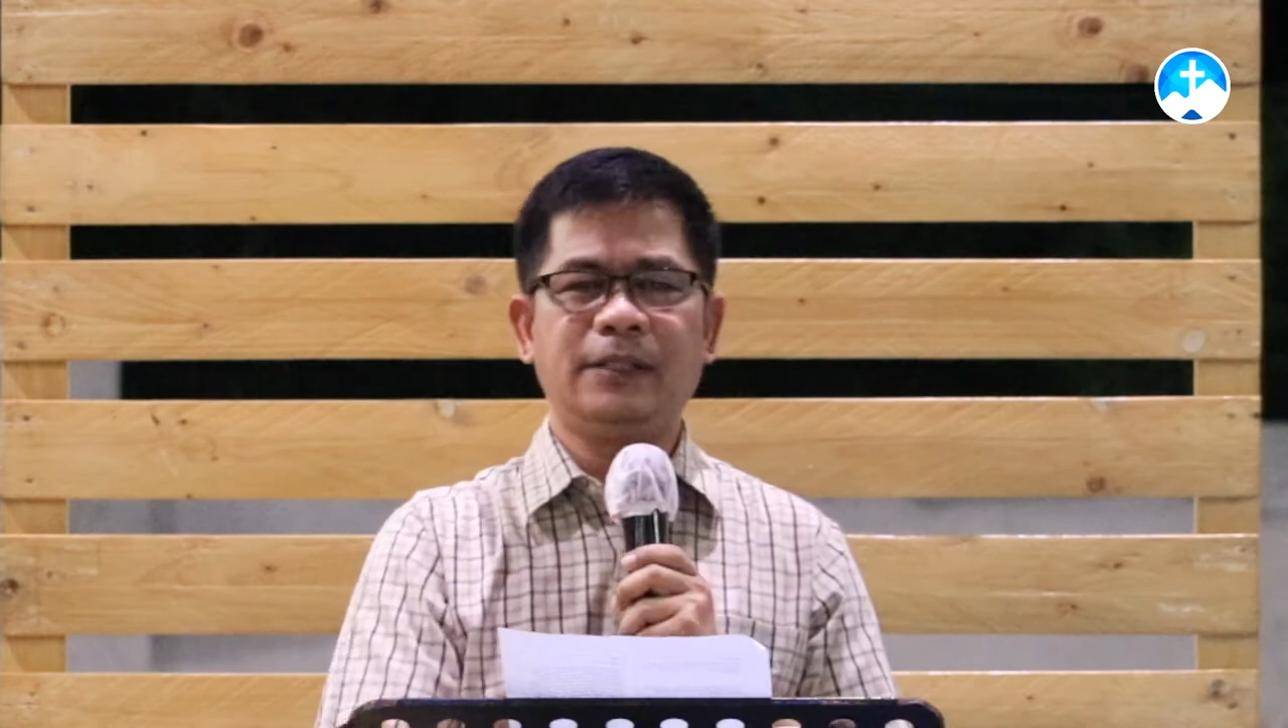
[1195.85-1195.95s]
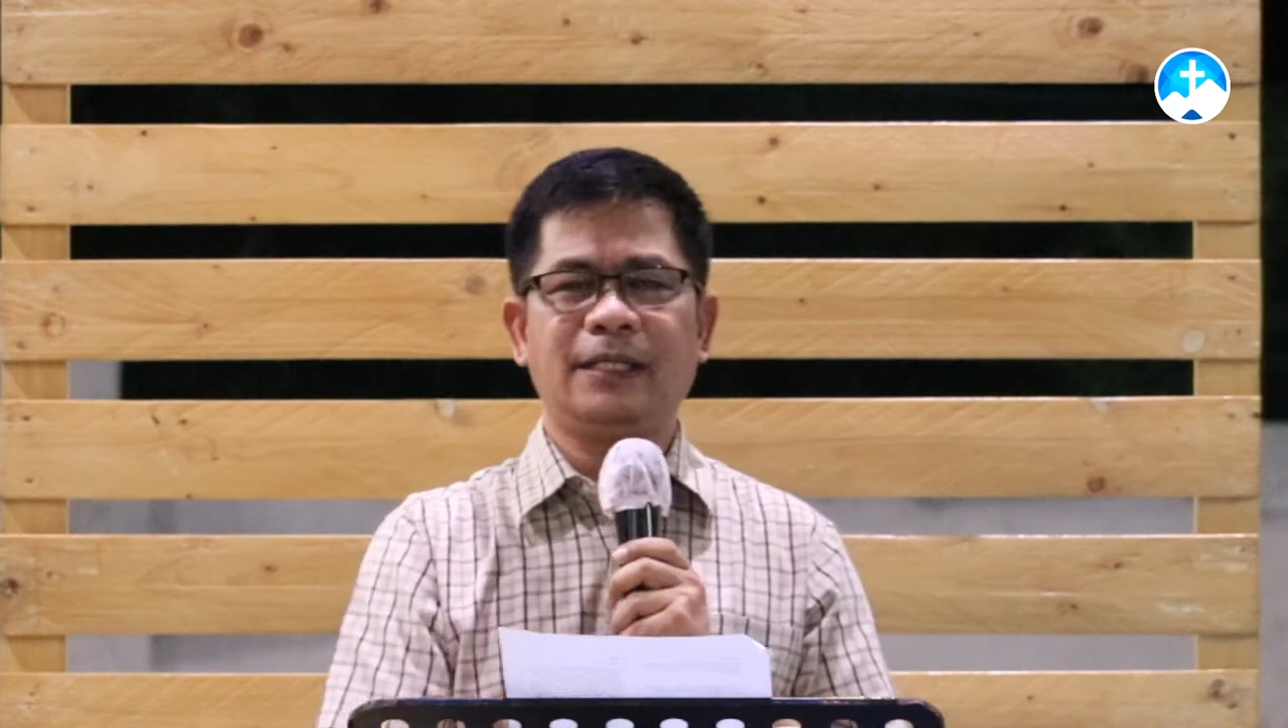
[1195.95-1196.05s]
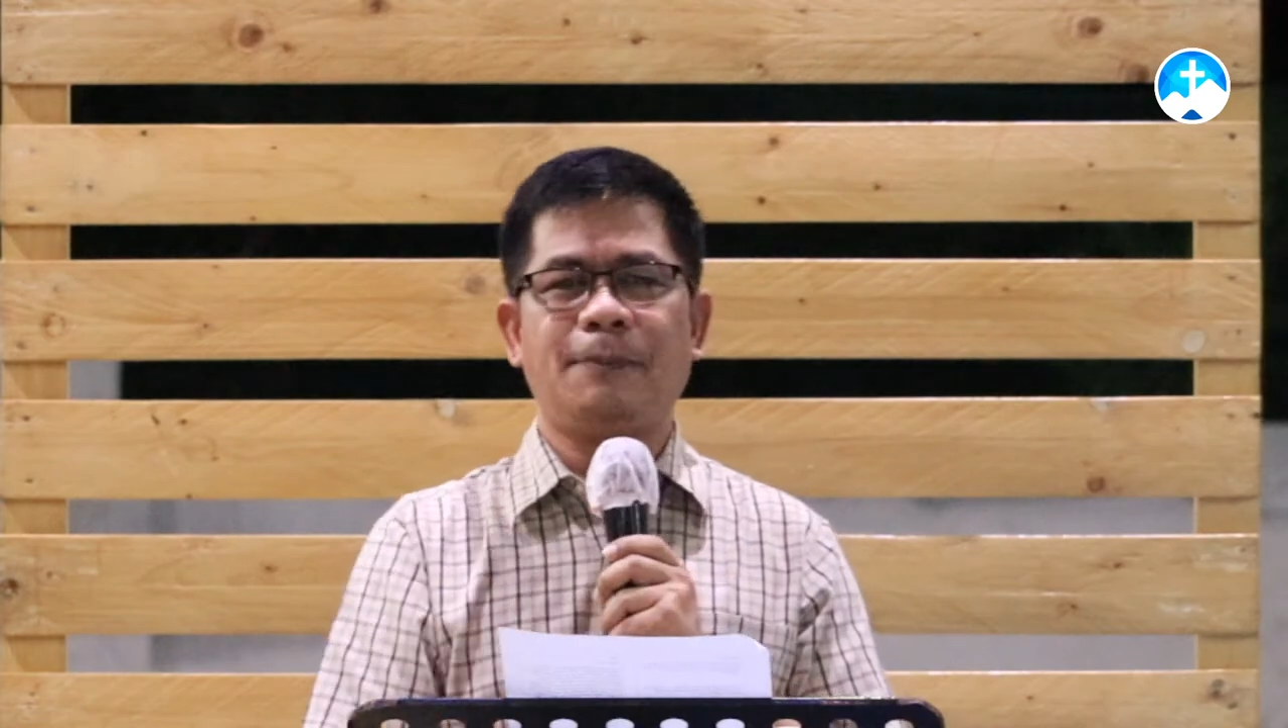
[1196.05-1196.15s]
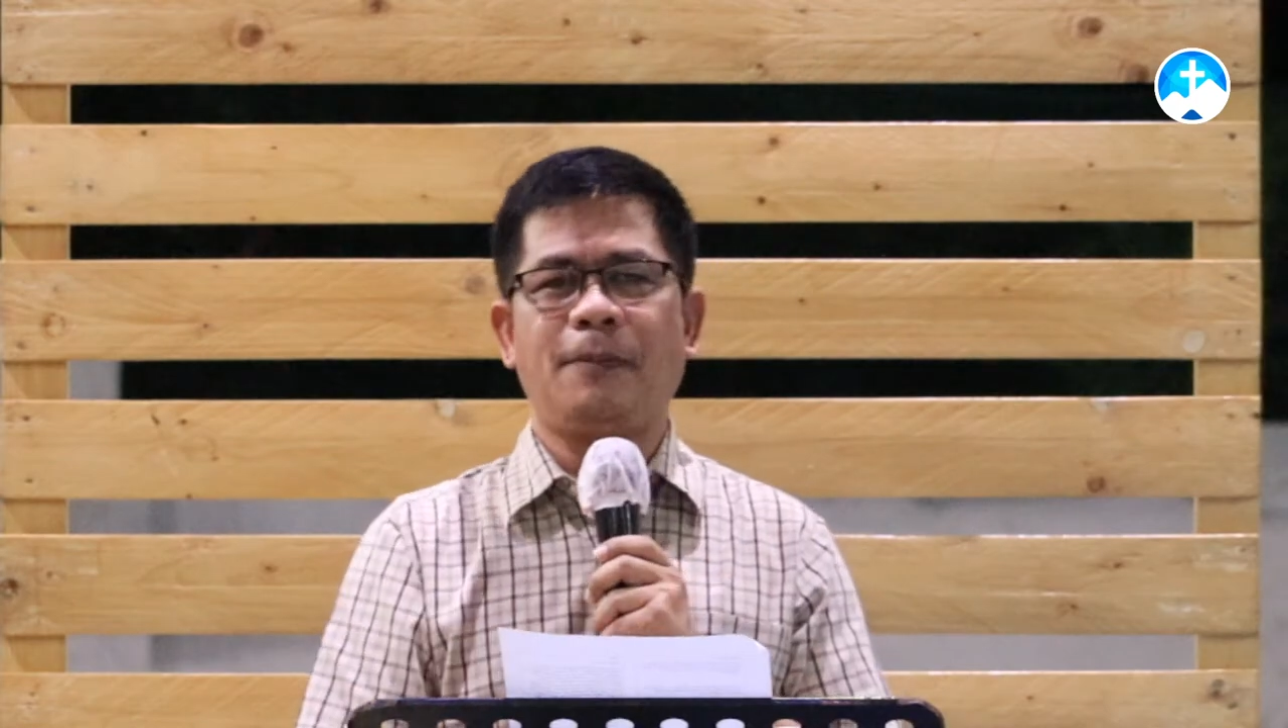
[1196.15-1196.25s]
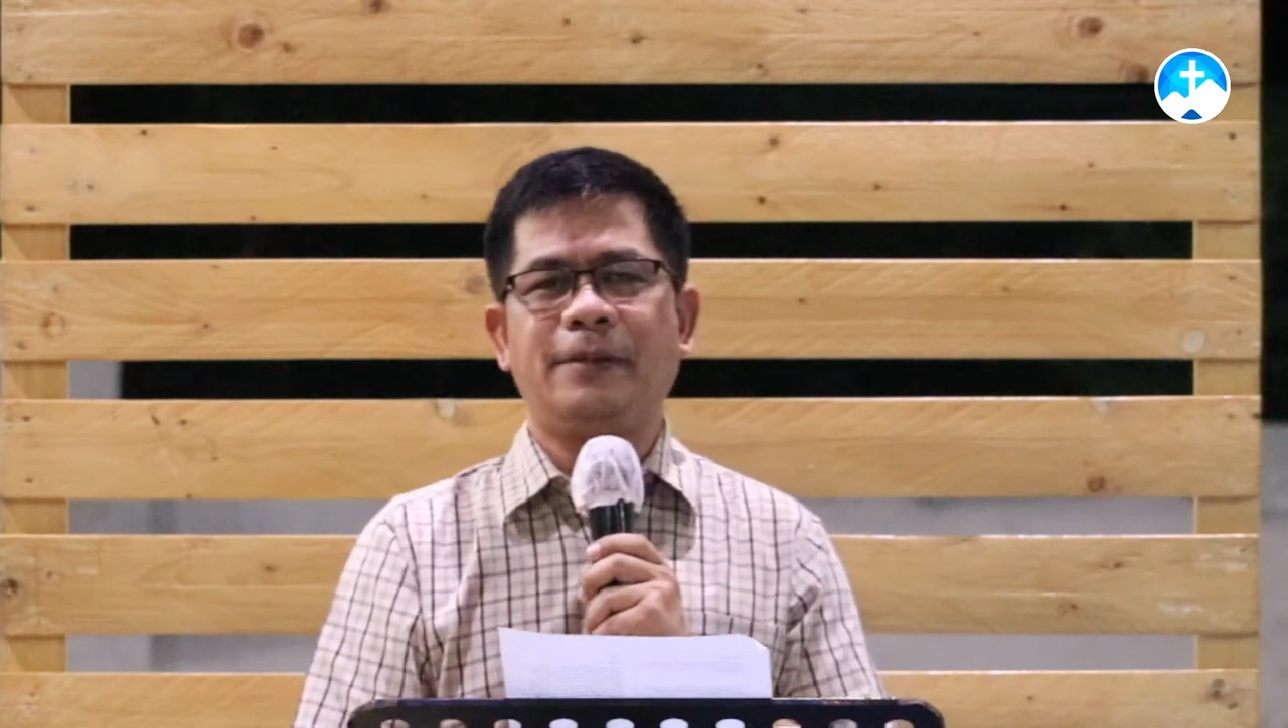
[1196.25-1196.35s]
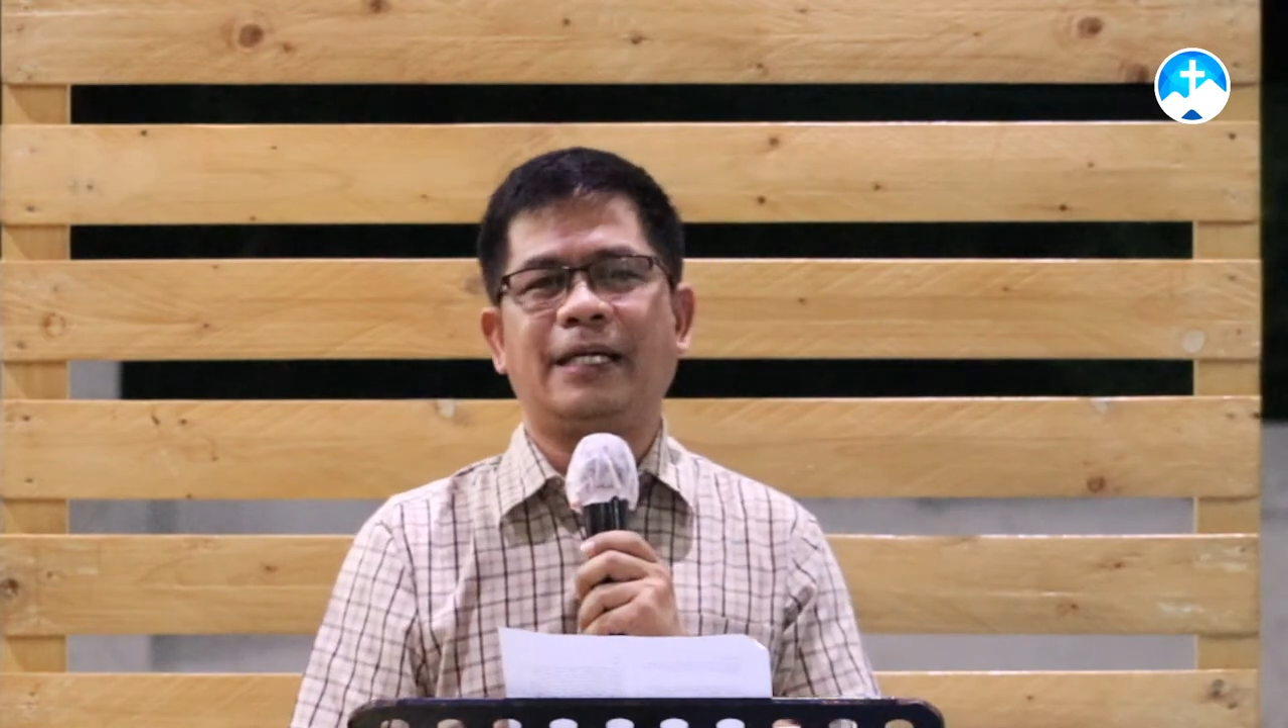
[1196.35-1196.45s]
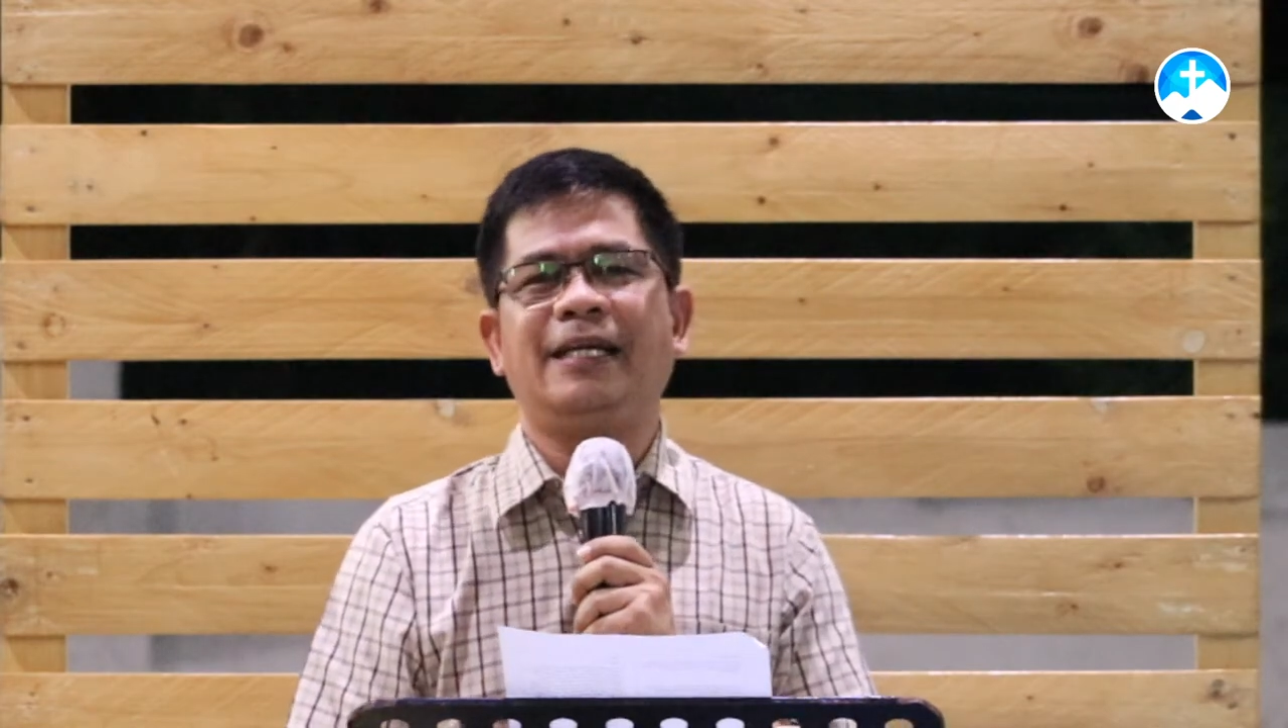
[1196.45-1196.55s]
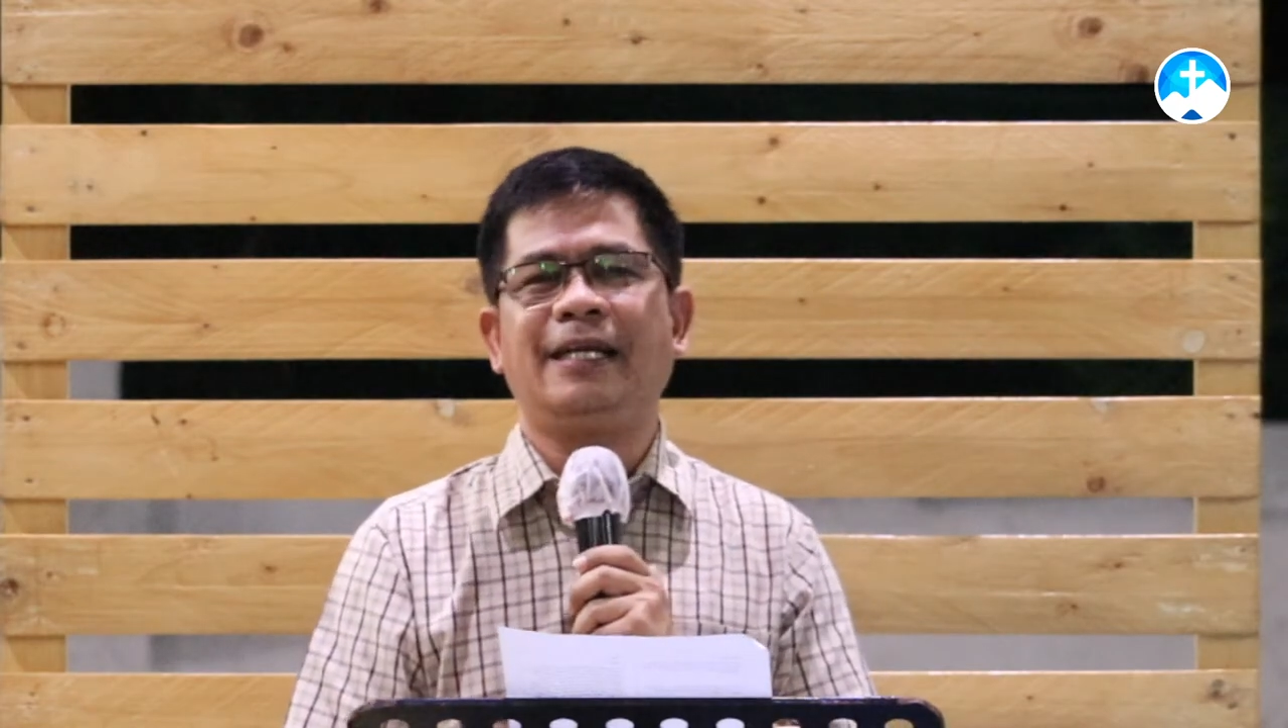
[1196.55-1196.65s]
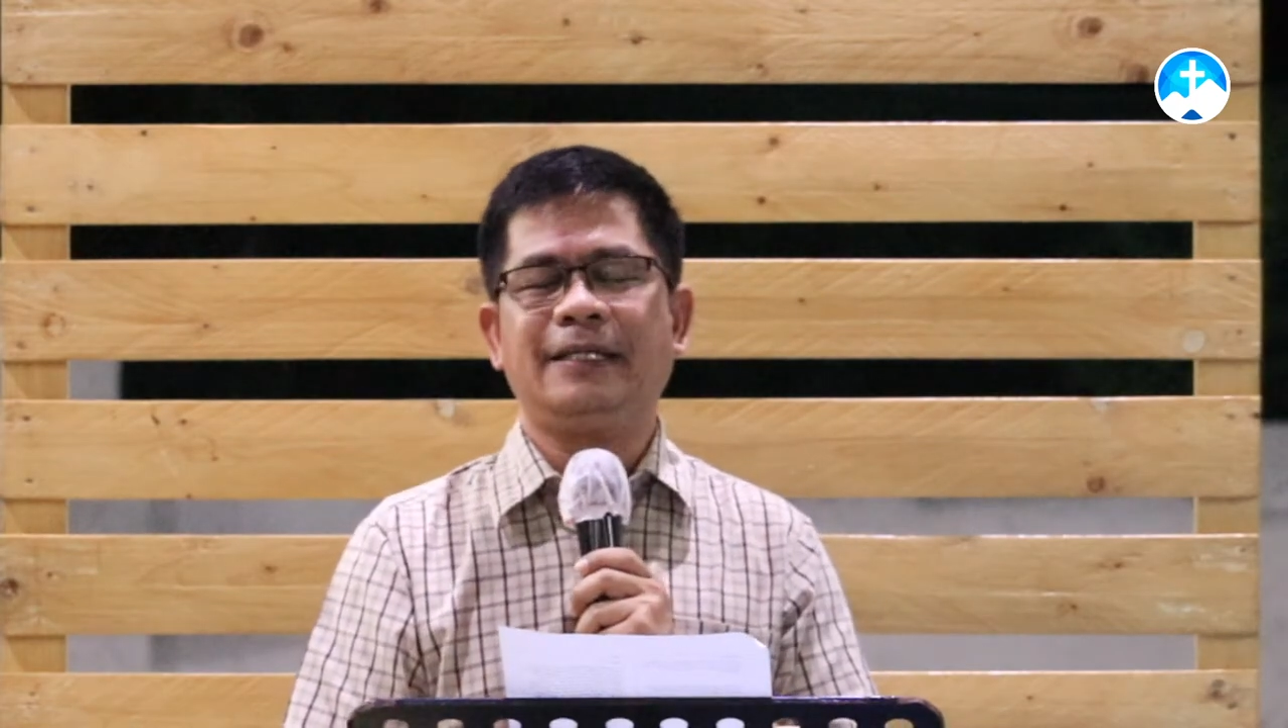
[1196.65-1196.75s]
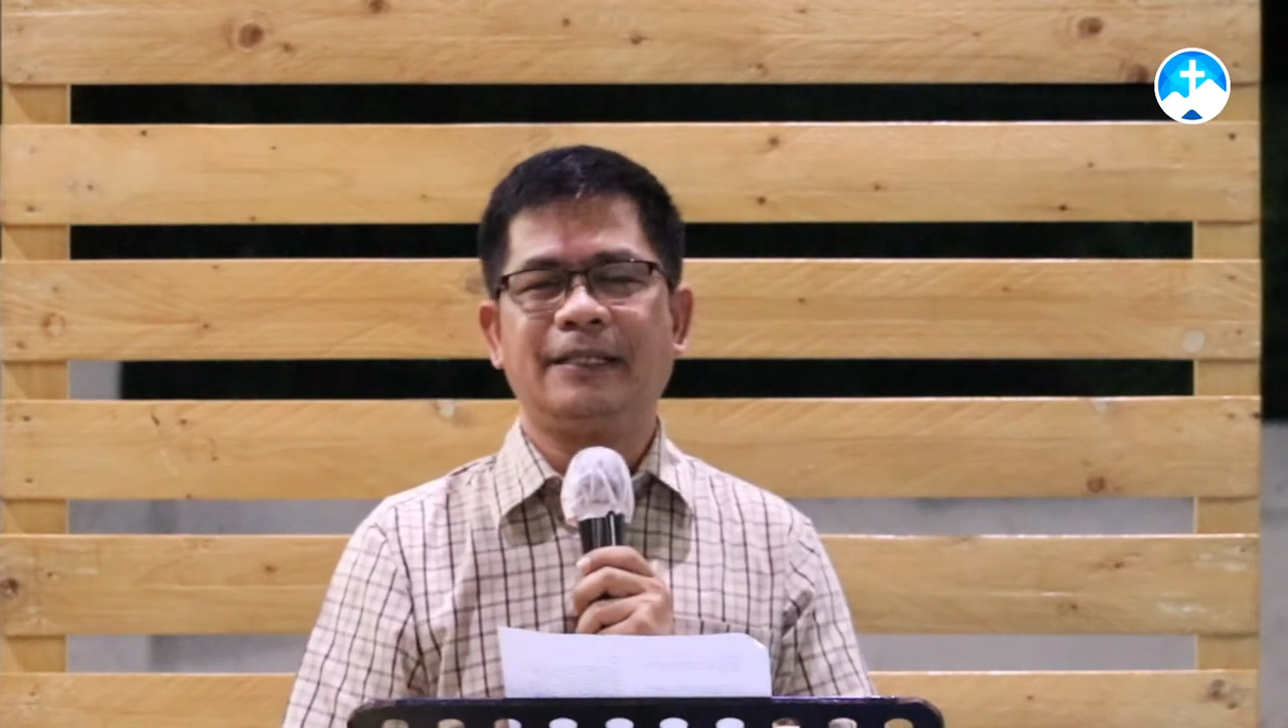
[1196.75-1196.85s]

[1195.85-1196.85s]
ng kapamaraanan.